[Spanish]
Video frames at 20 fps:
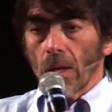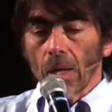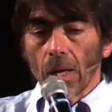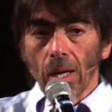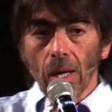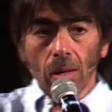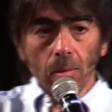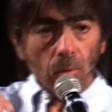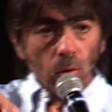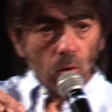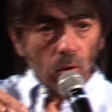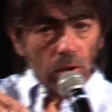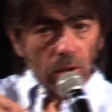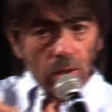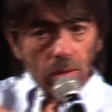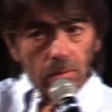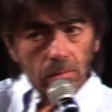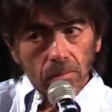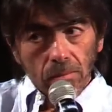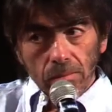El
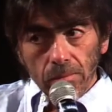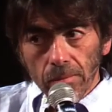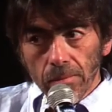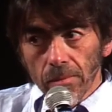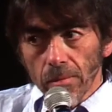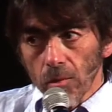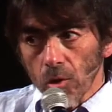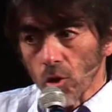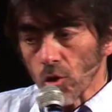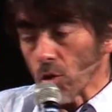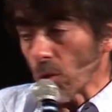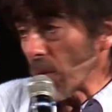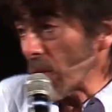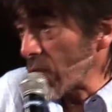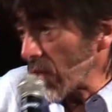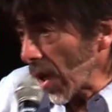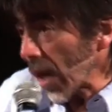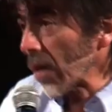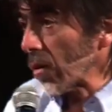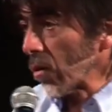bully, los
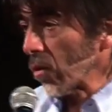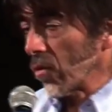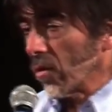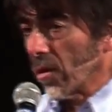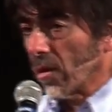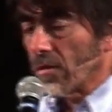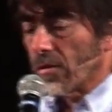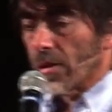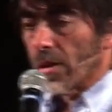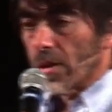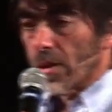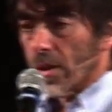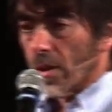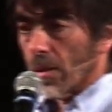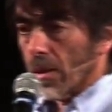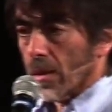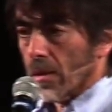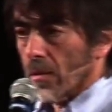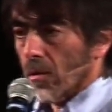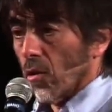obstáculos en
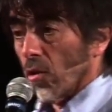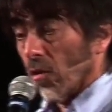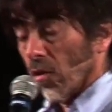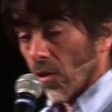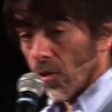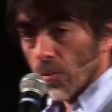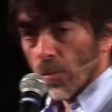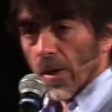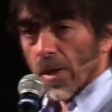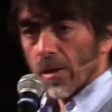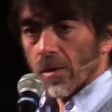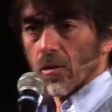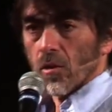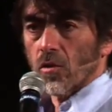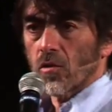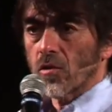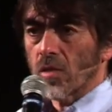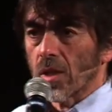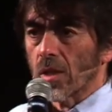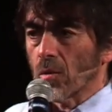definitiva, o los
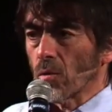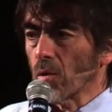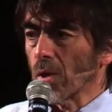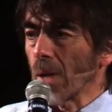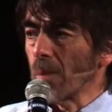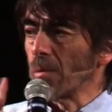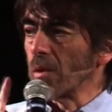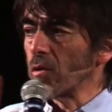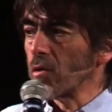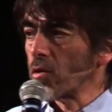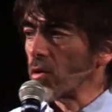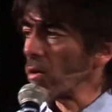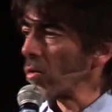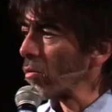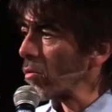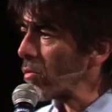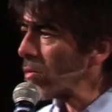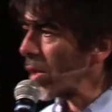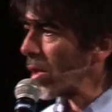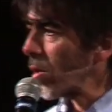expertos, tienen una
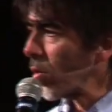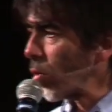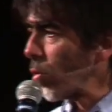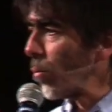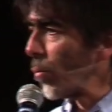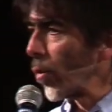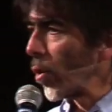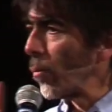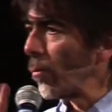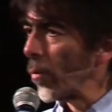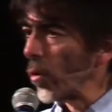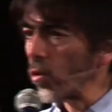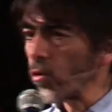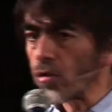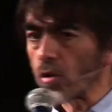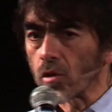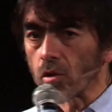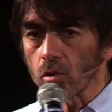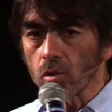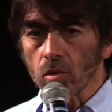misión, tienen un
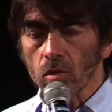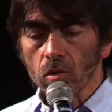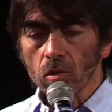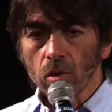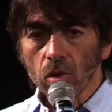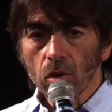propósito